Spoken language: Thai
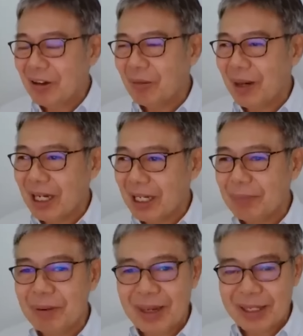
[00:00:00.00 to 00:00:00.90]
ลงมาเหลื
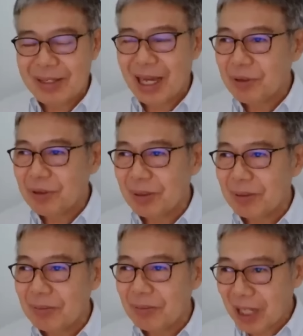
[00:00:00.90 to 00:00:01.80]
อประมาณ สามจุด
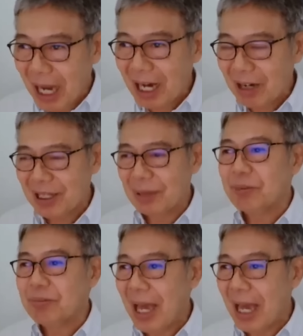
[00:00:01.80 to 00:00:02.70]
เก้า สาม
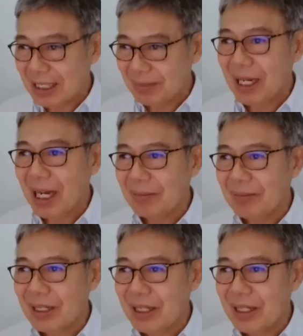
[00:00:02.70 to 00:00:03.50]
จุดแปด ใช่ไหมครับ